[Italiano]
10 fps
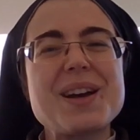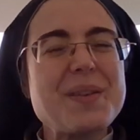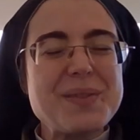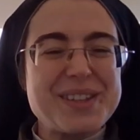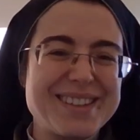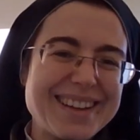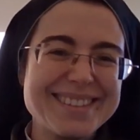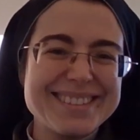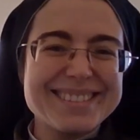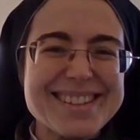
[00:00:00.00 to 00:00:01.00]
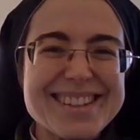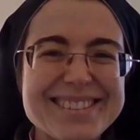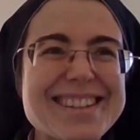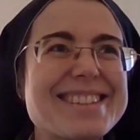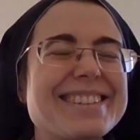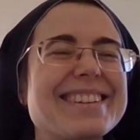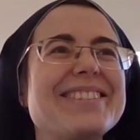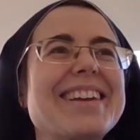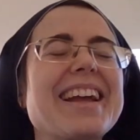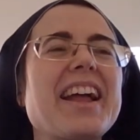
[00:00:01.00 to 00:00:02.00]
cioè a me piace tanto questa
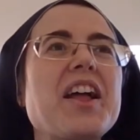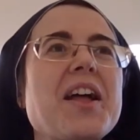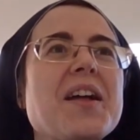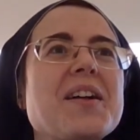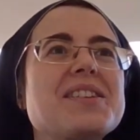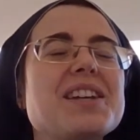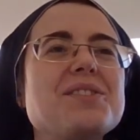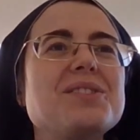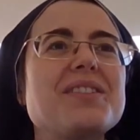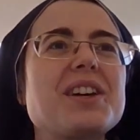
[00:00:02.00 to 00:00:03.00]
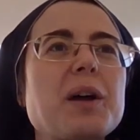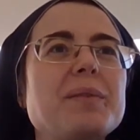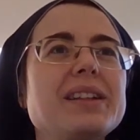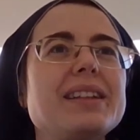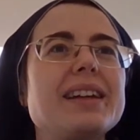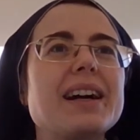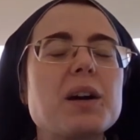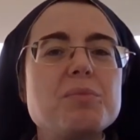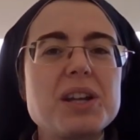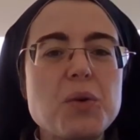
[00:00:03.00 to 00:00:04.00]
versione perché ci aiuta veramente
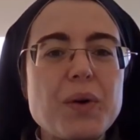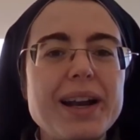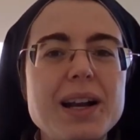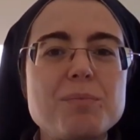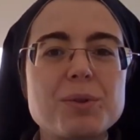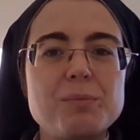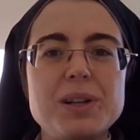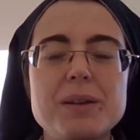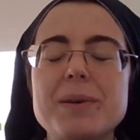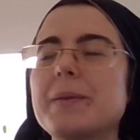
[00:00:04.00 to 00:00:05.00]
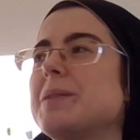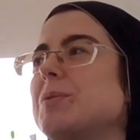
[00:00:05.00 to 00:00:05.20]
a capire qual è il problema.